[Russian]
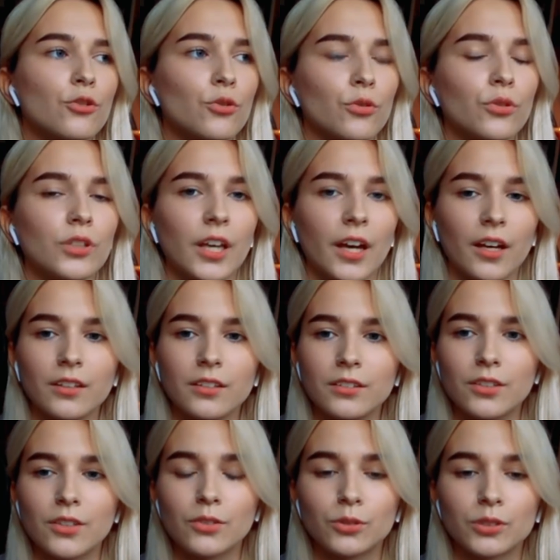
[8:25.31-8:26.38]
что и я
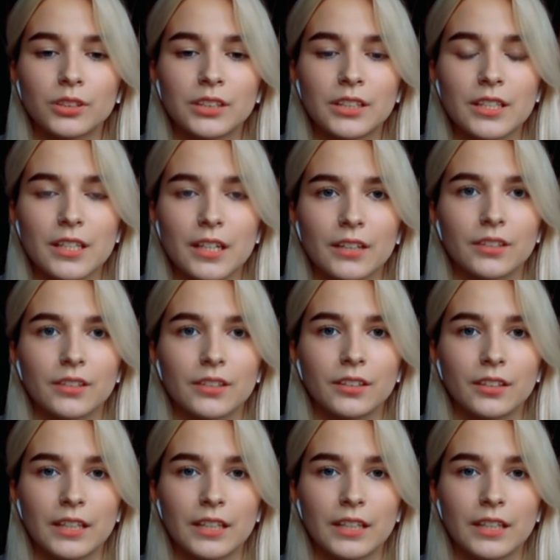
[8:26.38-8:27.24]
три года назад,